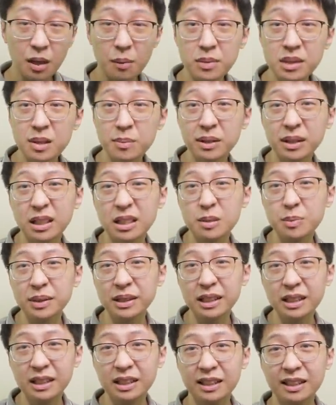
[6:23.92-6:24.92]
Bisa berdiri
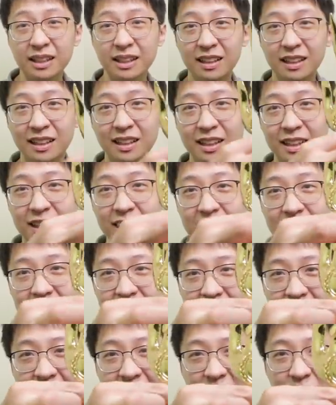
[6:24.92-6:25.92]
seperti ini ya.
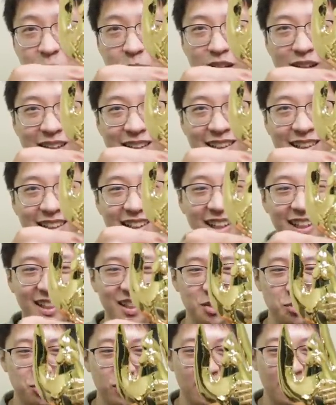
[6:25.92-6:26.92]
Keren banget.
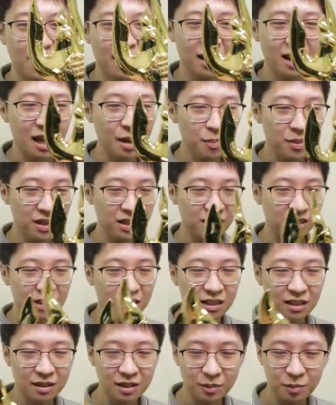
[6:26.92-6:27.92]
Piala apa ini
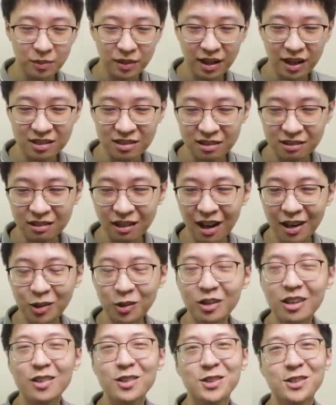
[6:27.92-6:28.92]
ya? Piala Citra
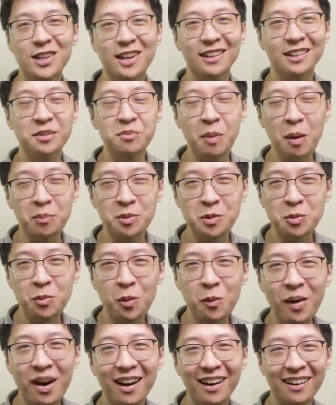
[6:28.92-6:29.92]
Indonesia di PUBG
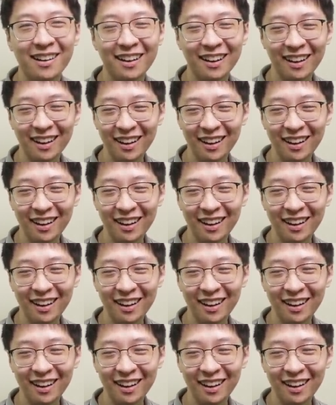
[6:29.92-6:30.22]
Mobile nya.